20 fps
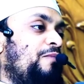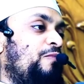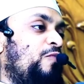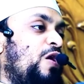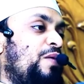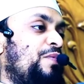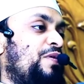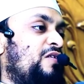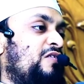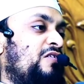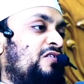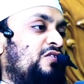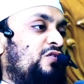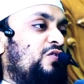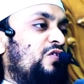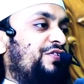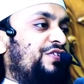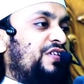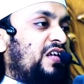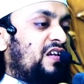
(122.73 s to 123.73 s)
রাব্বুল আমিন
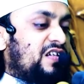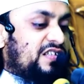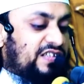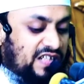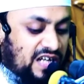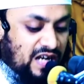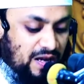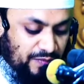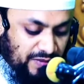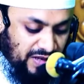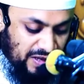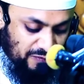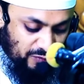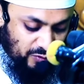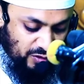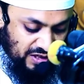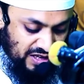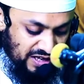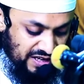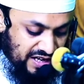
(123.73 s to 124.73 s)
রাসূল সাল্লাল্লাহু আলাইহি সাল্লামকে
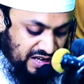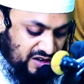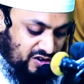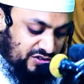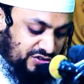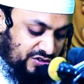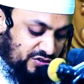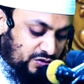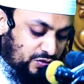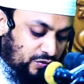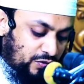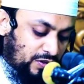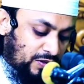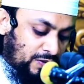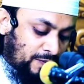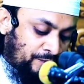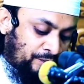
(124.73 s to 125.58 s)
বললেন হে রাসূল